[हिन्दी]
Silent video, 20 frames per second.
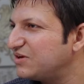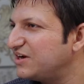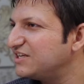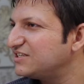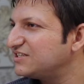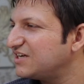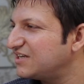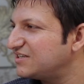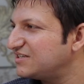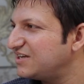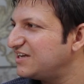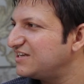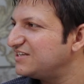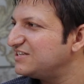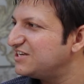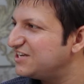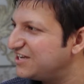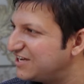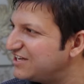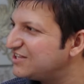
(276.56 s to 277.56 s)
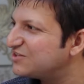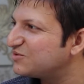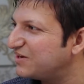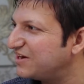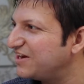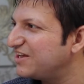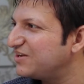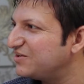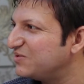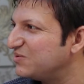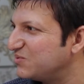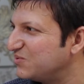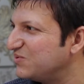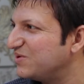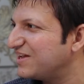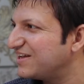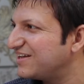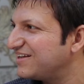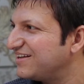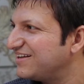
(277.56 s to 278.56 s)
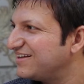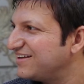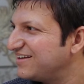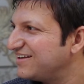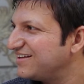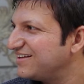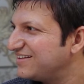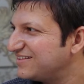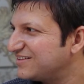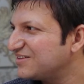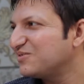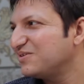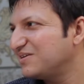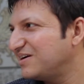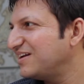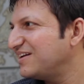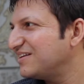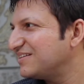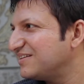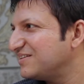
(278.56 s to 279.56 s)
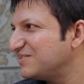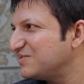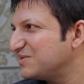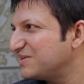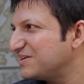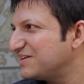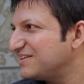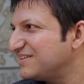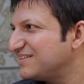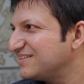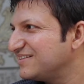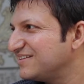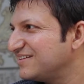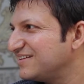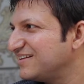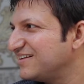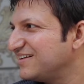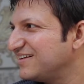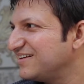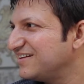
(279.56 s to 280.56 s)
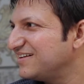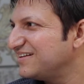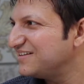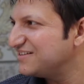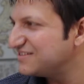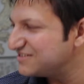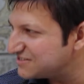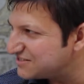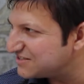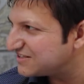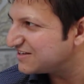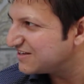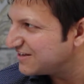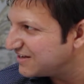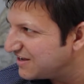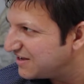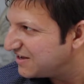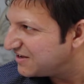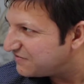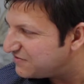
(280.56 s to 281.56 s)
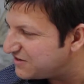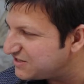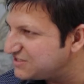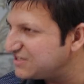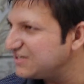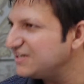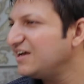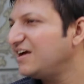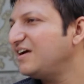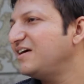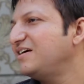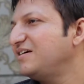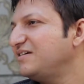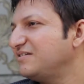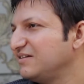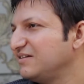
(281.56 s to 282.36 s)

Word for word: थोड़े चाचा जी ही थोड़े गुरु ने सही तो गलत नहीं हुए बिल्कुल सही कहोगे जी वे जी आ,